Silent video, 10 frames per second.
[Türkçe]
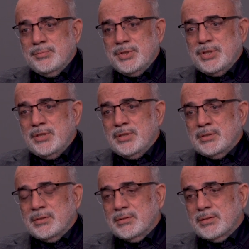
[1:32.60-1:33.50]

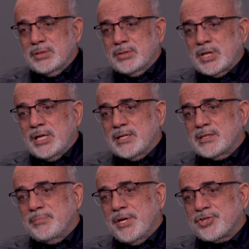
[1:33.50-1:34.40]
Birinin
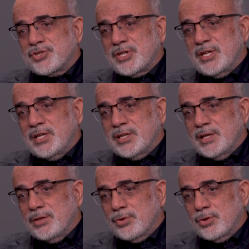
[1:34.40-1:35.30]
tanesi 5 liraya
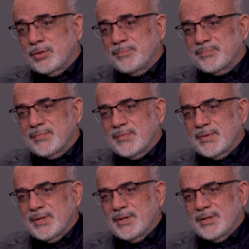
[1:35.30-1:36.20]
geliyor.
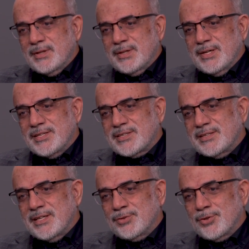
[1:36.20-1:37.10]

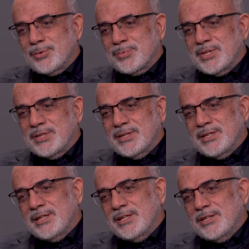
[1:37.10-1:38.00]
Eskiden diyordum ki
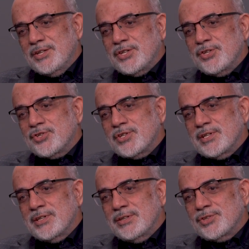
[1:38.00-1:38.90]

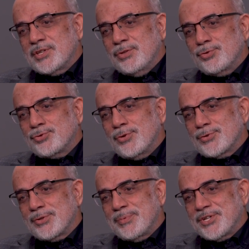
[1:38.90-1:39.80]
İkincinin işte 3
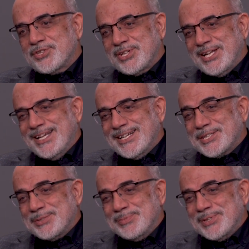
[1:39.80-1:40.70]
kilosu 5 lira.
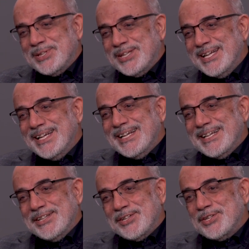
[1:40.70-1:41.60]
şimdi.
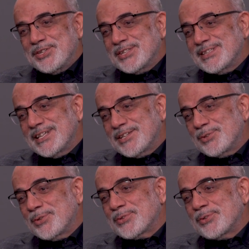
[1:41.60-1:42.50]
ikincinin de
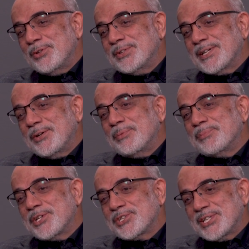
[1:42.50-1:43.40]
kilosu 10 lira
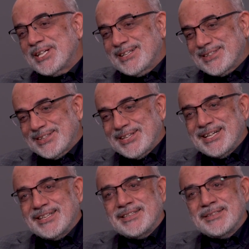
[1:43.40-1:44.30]
15 lira artık
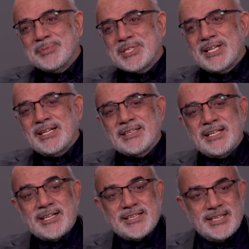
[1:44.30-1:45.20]
yani. Bir
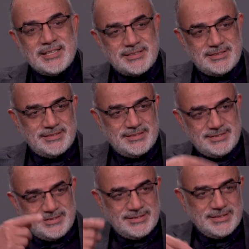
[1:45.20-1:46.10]
senede ne kadar
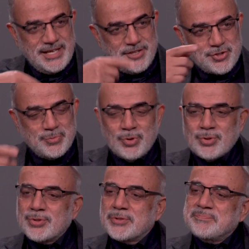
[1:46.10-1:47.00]
değişim
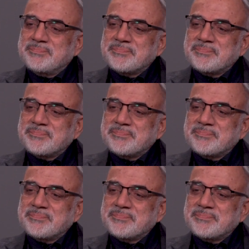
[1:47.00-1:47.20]
oldu.